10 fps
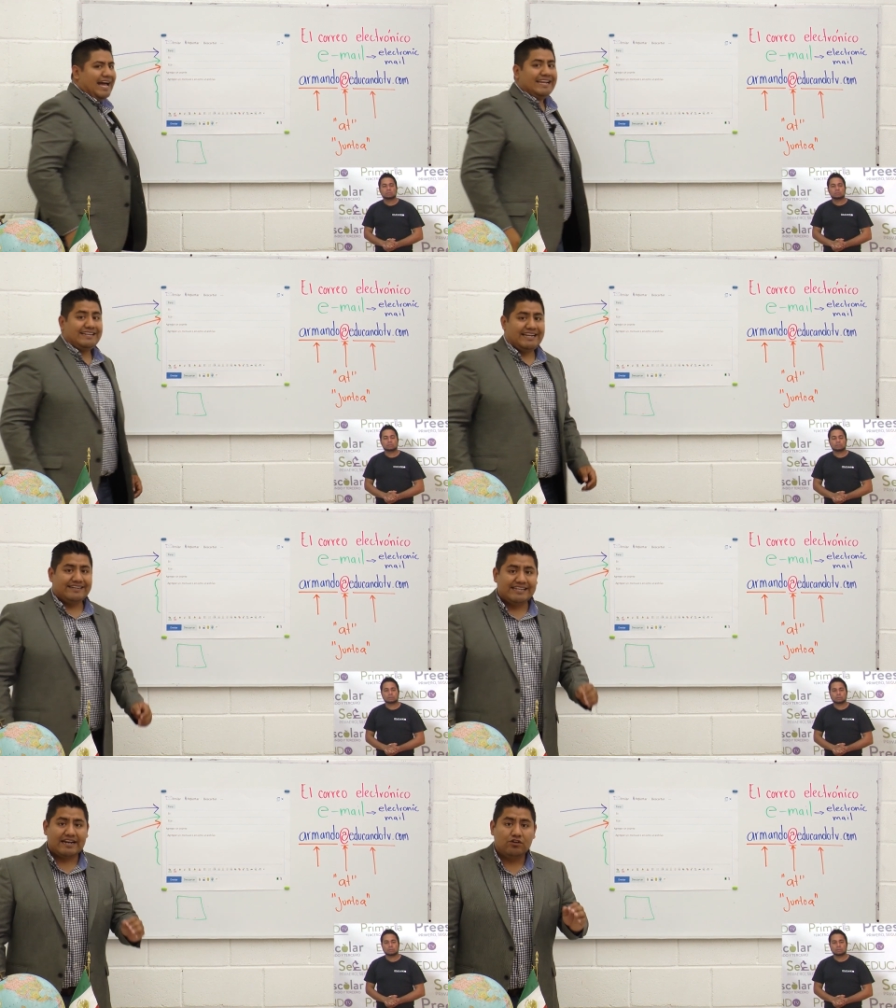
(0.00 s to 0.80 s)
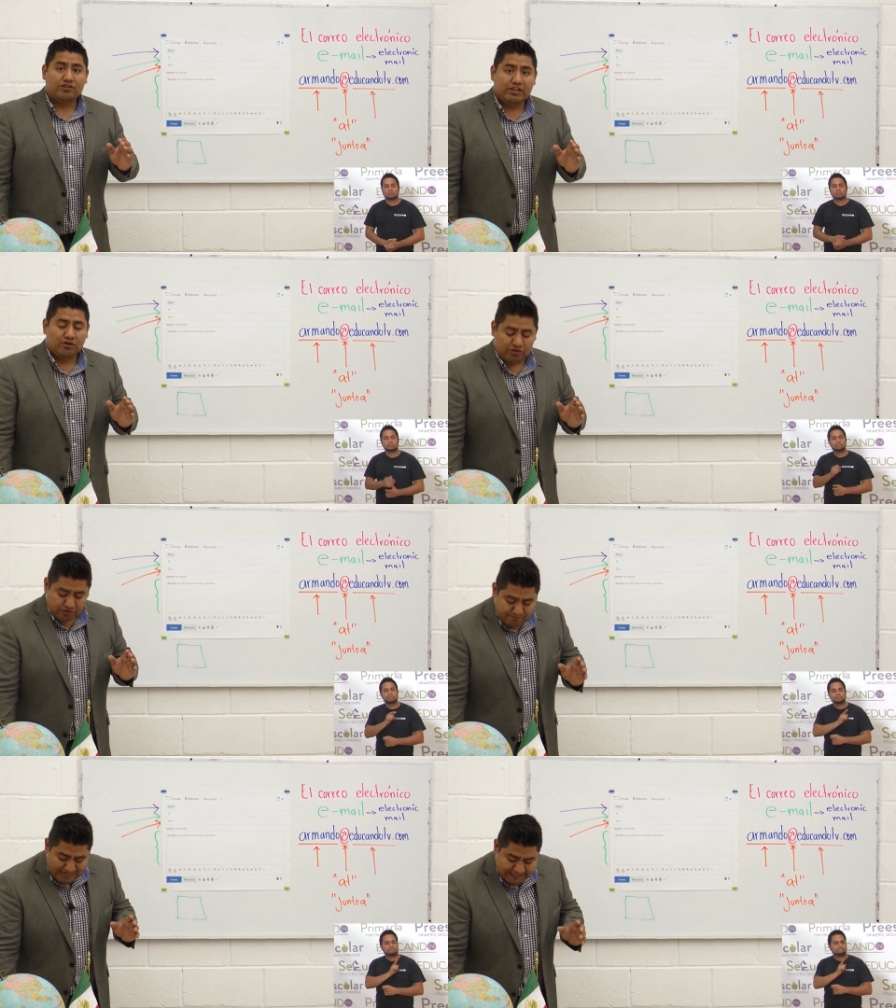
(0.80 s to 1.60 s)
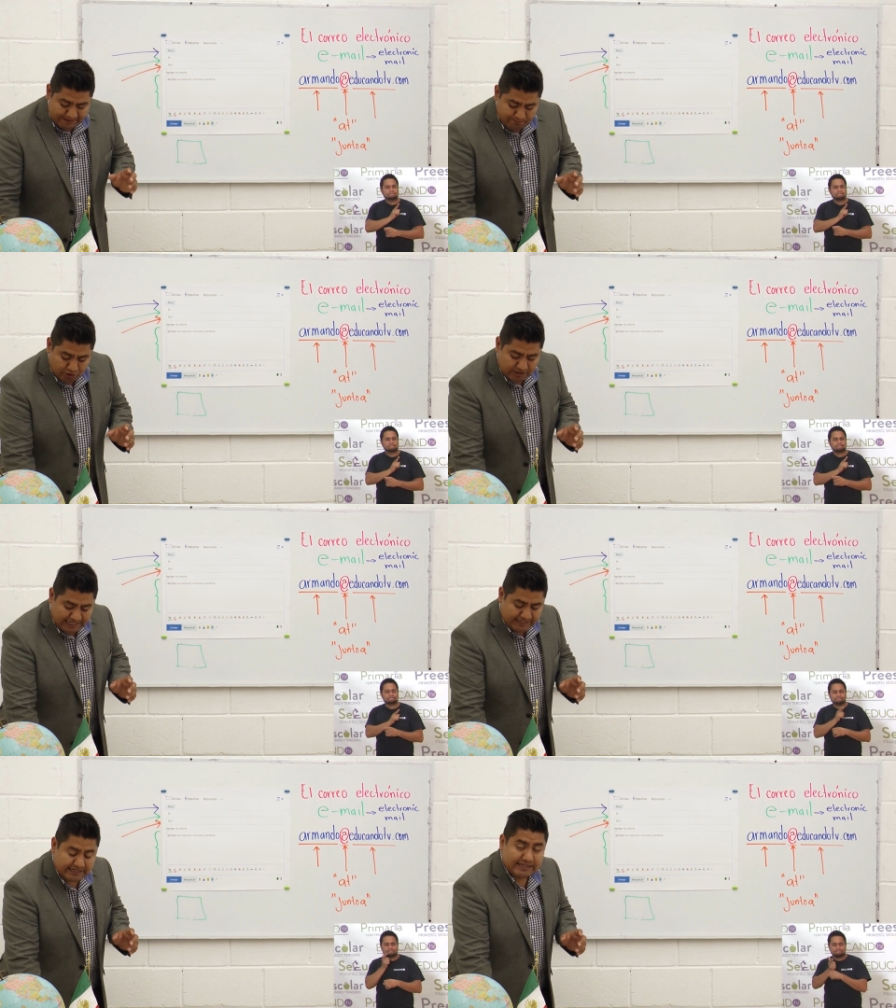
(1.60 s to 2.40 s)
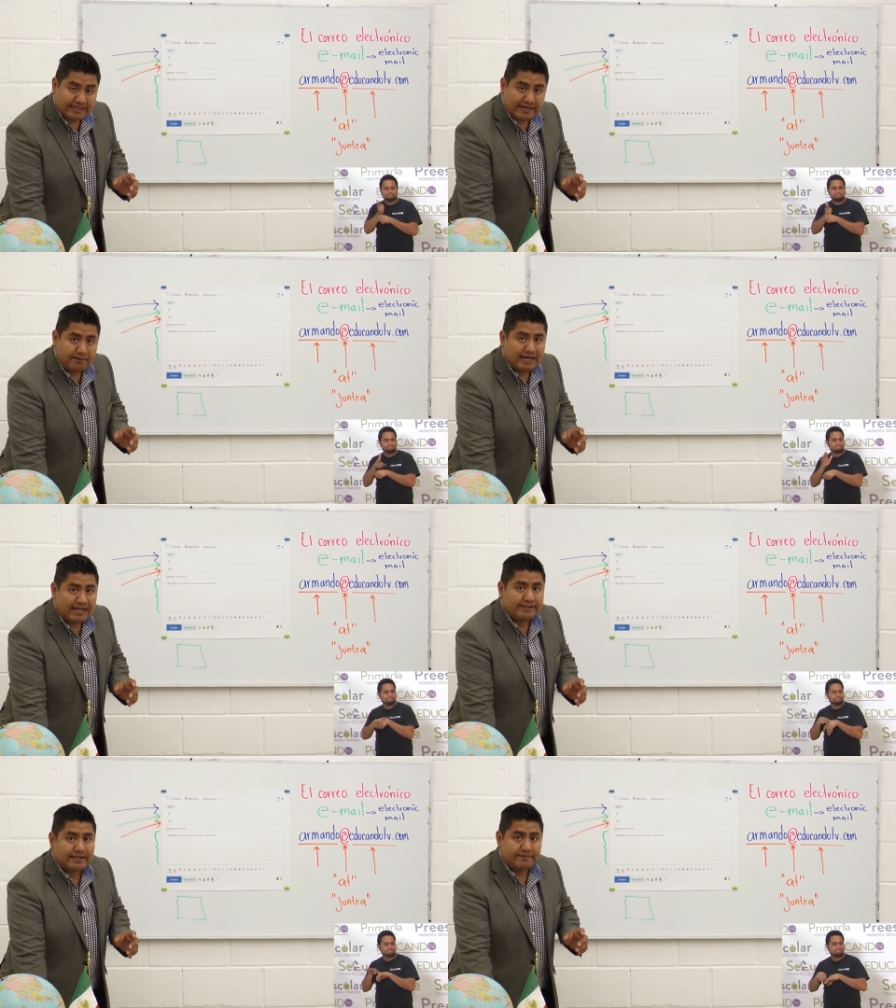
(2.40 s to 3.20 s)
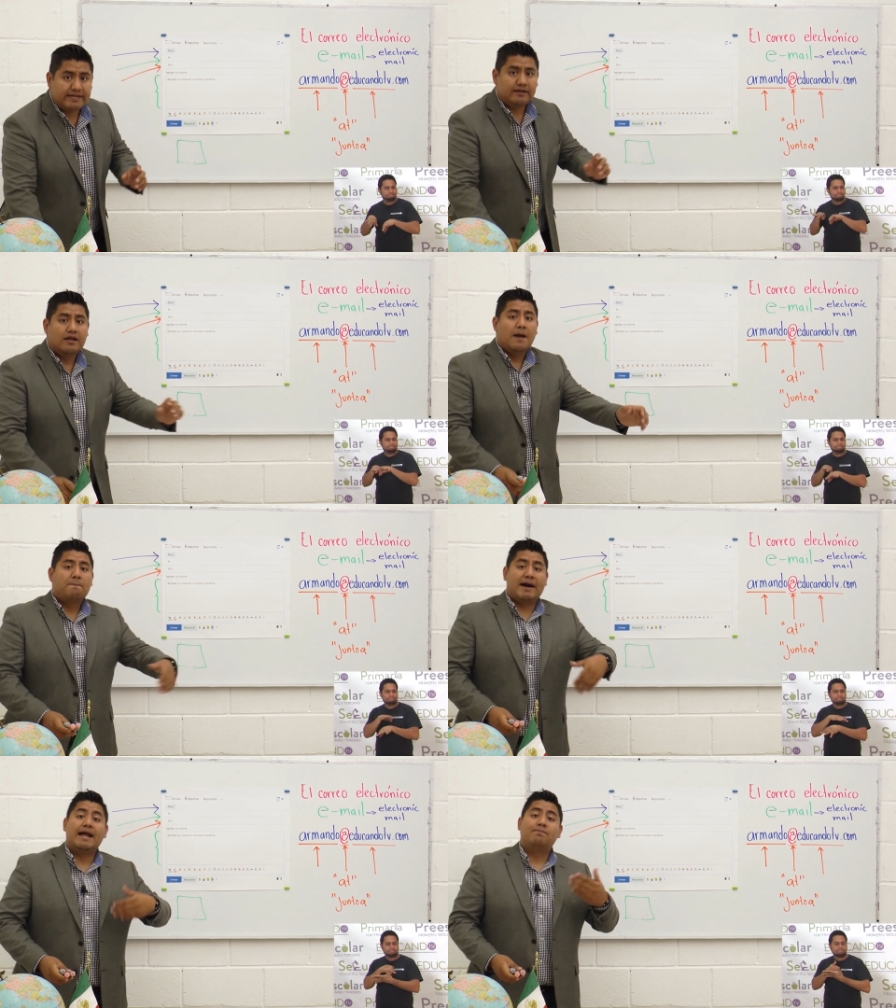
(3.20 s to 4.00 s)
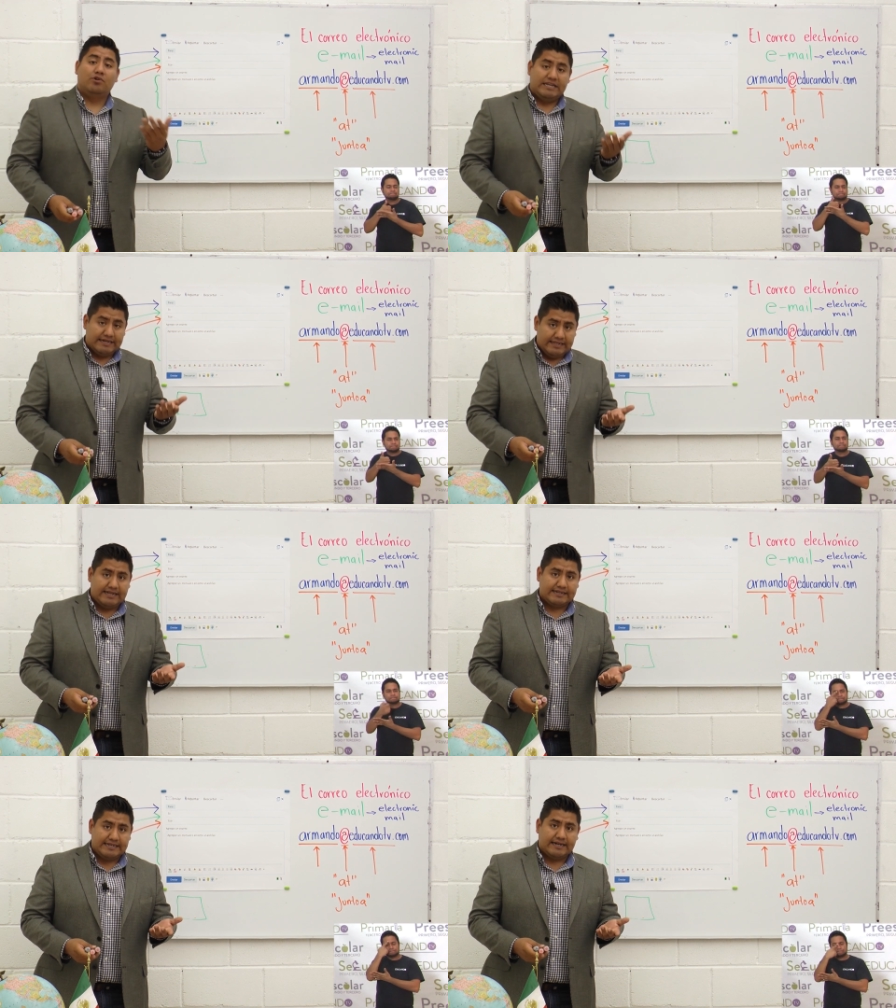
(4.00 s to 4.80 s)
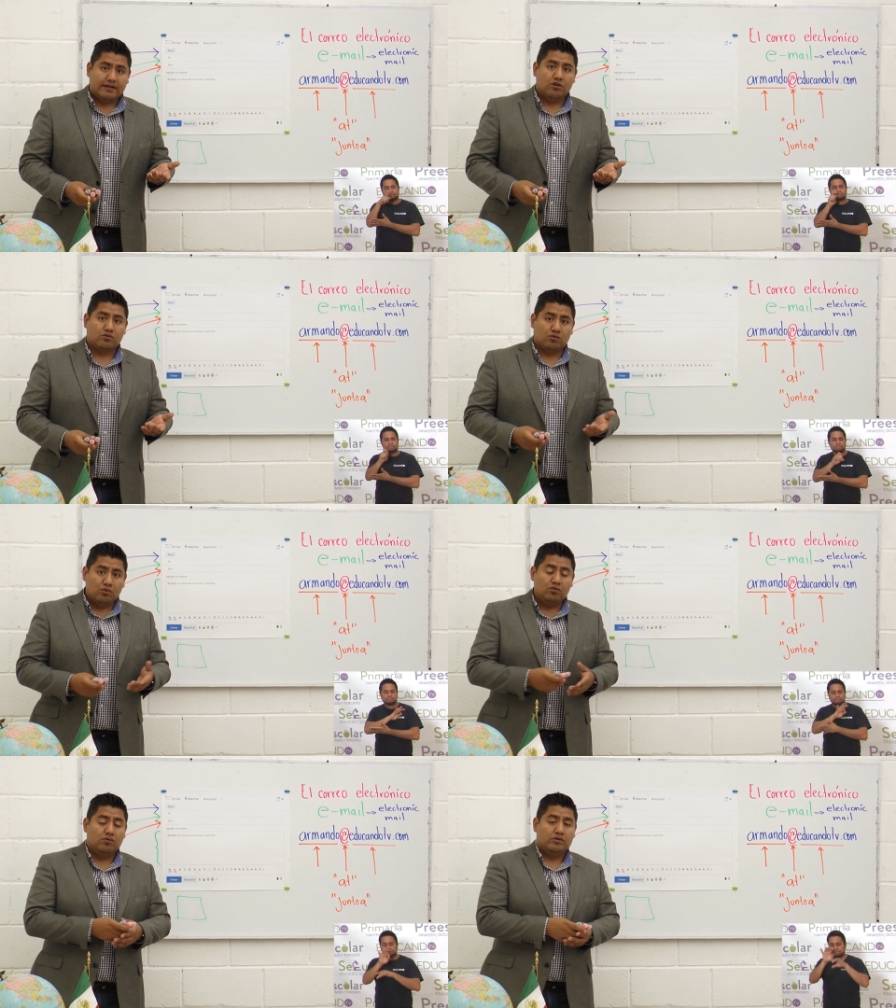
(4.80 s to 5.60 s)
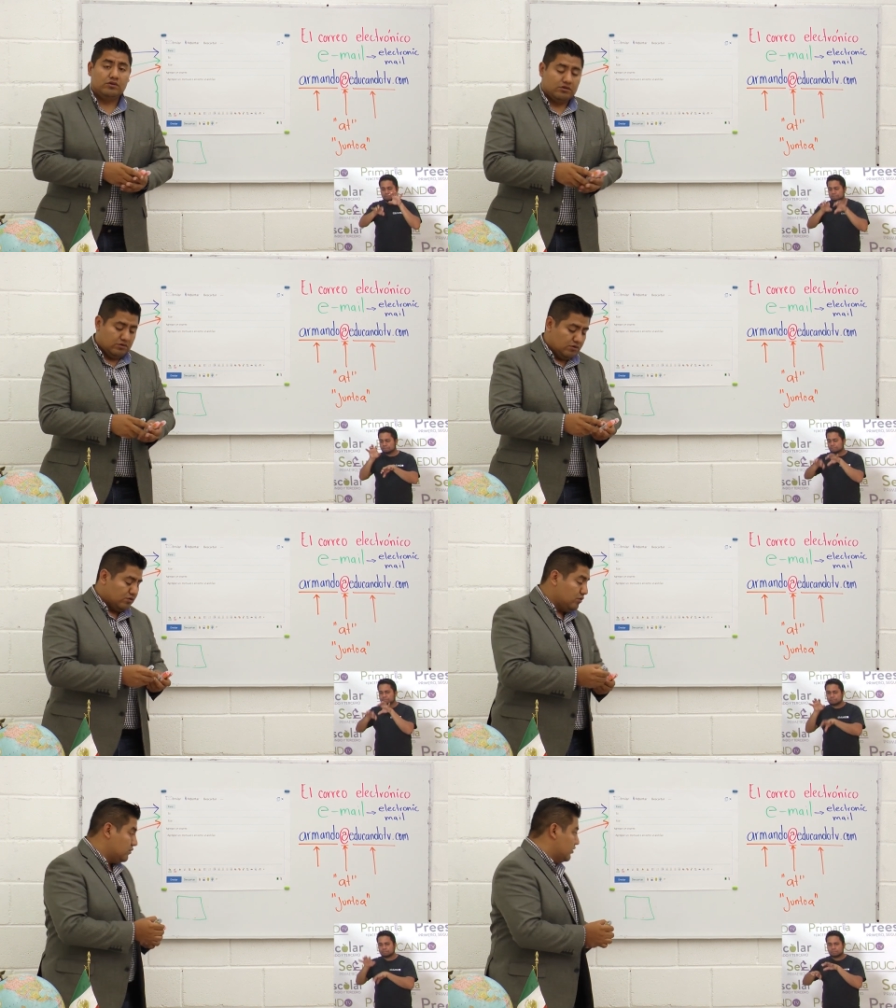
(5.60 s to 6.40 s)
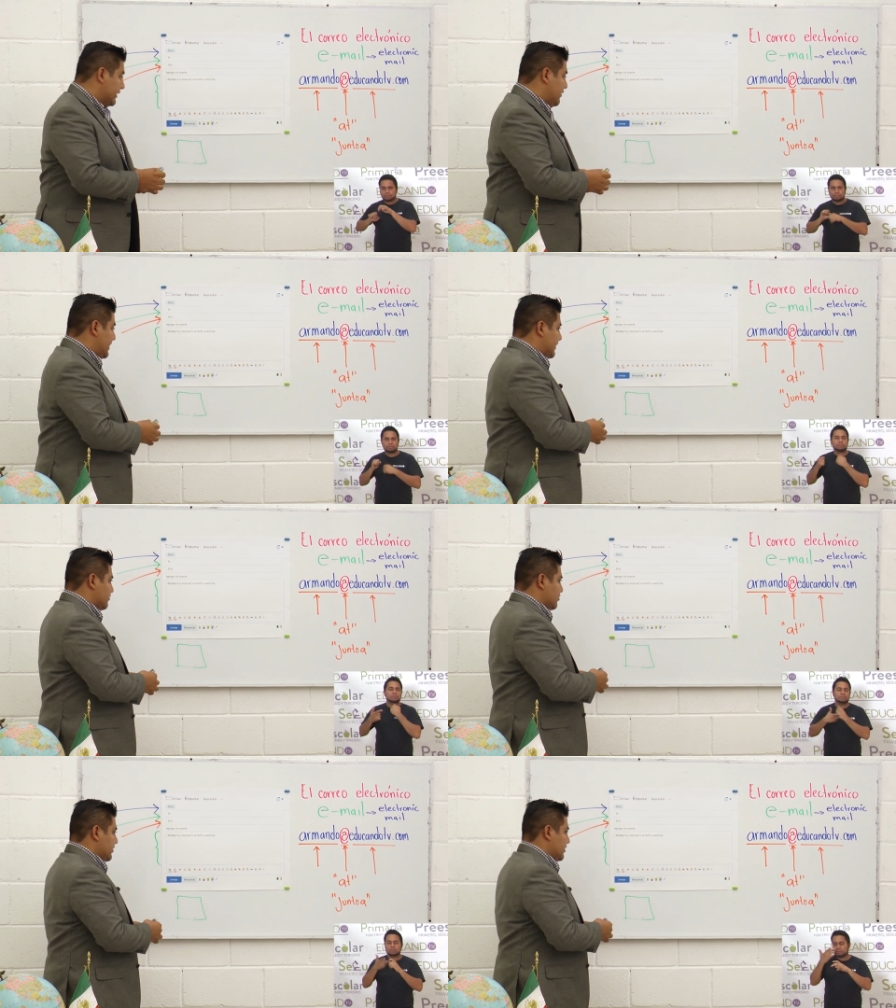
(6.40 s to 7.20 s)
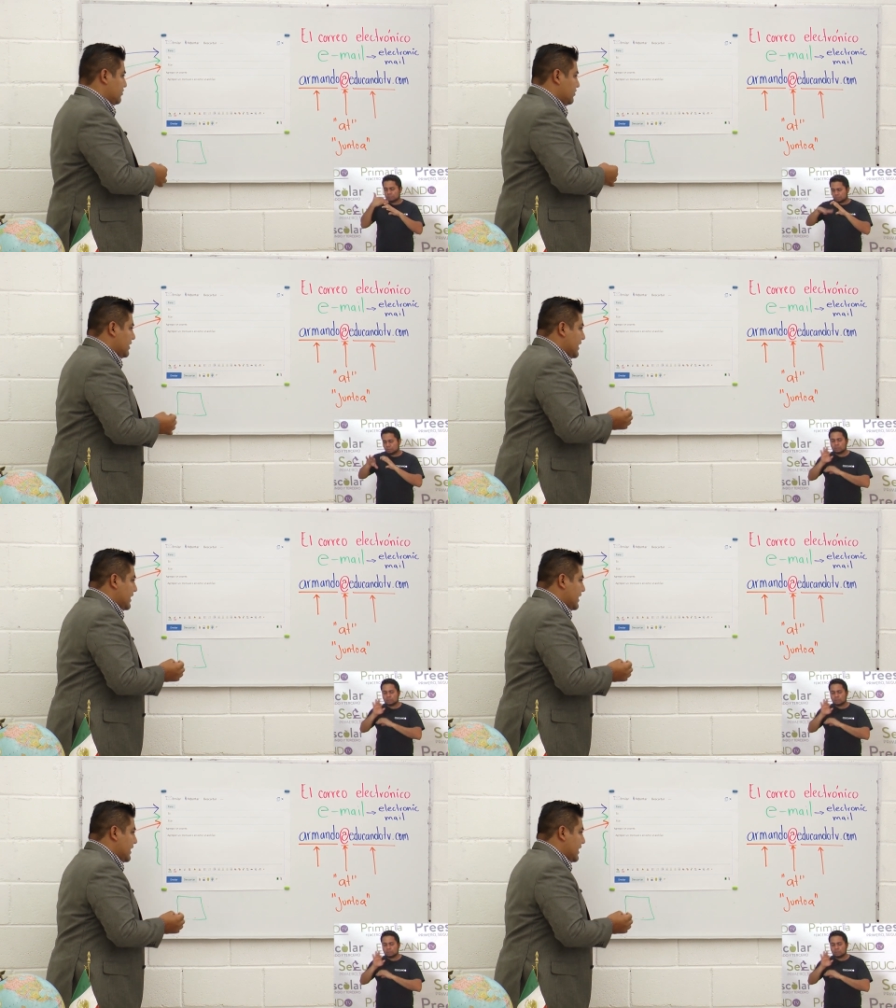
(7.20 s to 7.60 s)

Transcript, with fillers: a detectar los iconos más importantes que te van a servir para poder redactar tu, correo electrónico.